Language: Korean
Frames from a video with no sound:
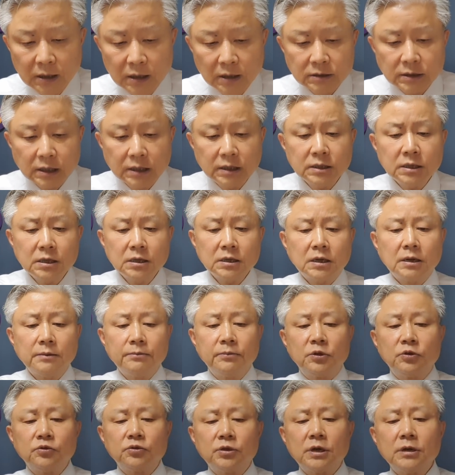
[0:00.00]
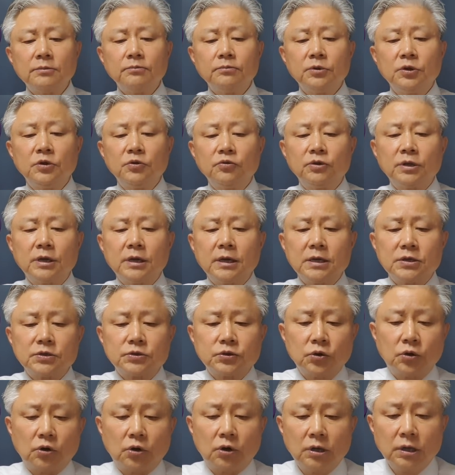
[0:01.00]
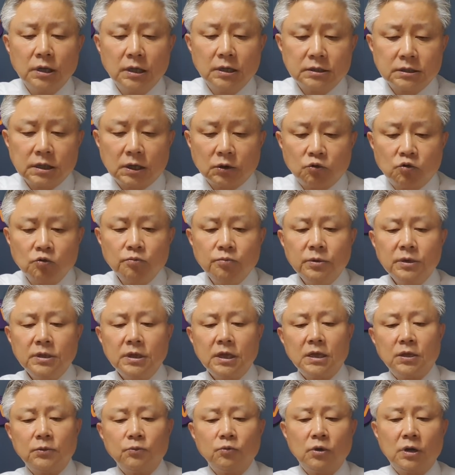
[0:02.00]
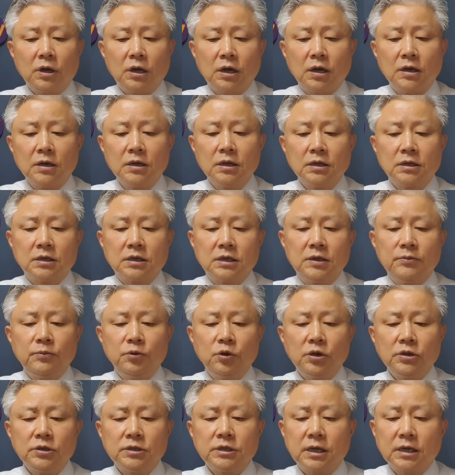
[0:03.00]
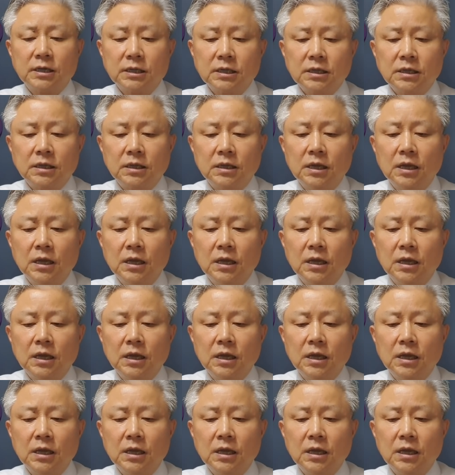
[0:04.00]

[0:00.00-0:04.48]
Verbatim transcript: 자, 이러니까 민주당, 민주당에서도, 자, 국민의힘과 김 위원장이